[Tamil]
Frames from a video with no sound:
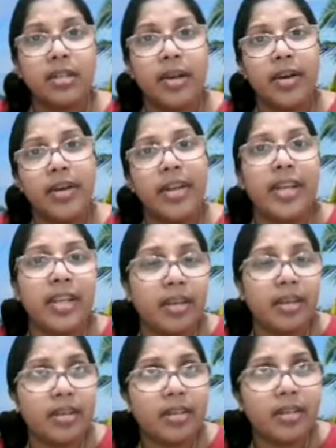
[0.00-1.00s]
அப்படியே
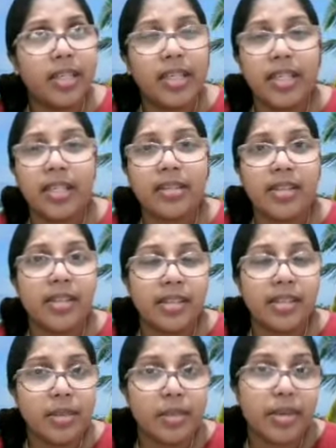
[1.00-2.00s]
என்ன
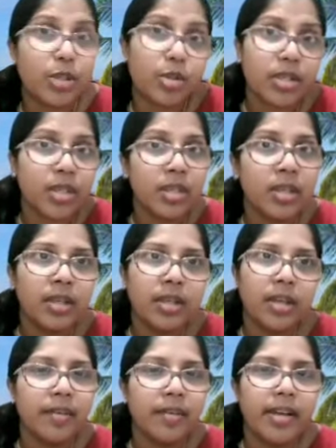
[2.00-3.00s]
செய்யறது அப்படின்னு சொல்லி
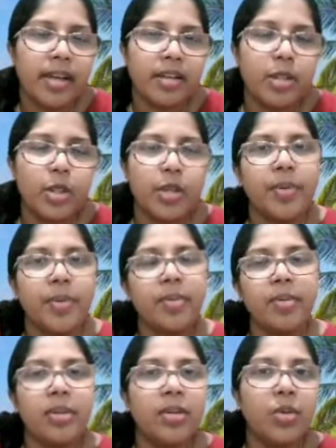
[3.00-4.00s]
கவலையா இருந்துச்சு அப்ப
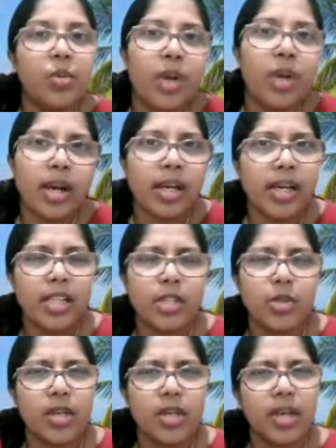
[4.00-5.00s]
இந்த ஊராக்கள்
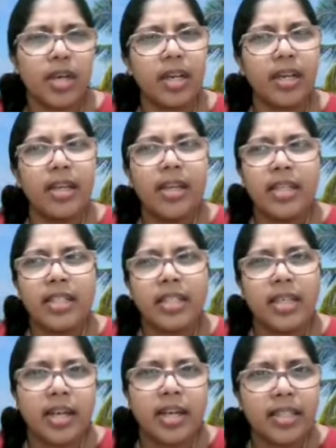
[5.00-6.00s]
எல்லாம் சொன்னாங்களா
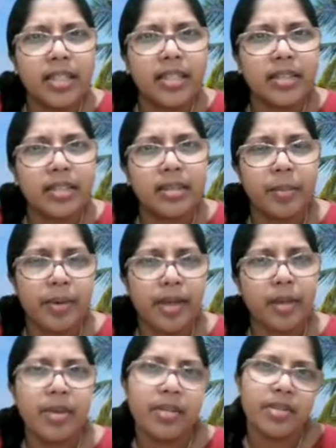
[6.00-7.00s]
இந்த கழுத
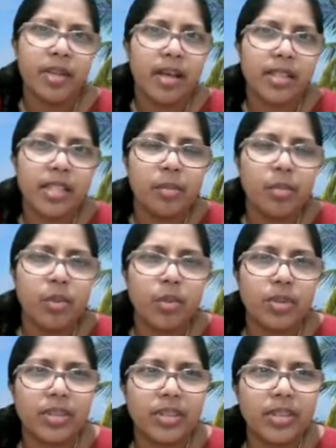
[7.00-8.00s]
படியுமே சாகதான்
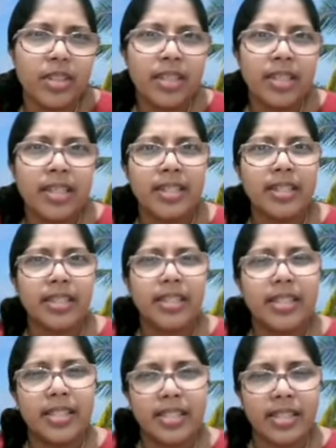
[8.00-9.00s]
போகுது
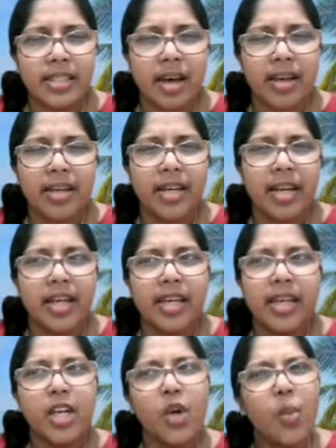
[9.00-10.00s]
இது
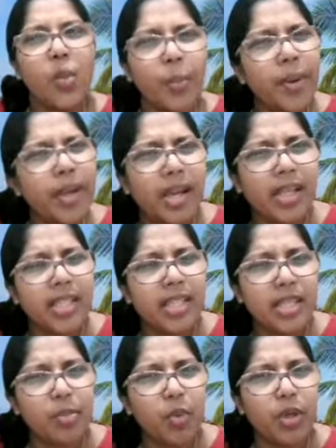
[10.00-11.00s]
சாகுறதுனால நாங்க குப்பையெல்லாம்
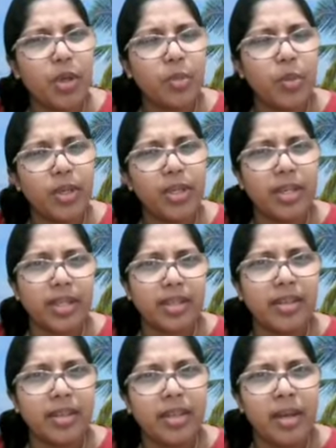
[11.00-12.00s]
சரி போட்டு போட்டு
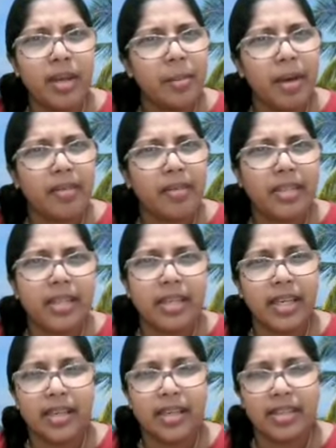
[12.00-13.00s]
அது பாவம்
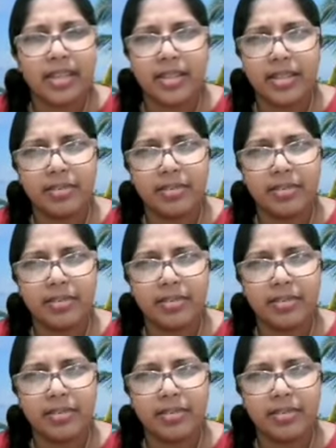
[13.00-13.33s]
தானே அது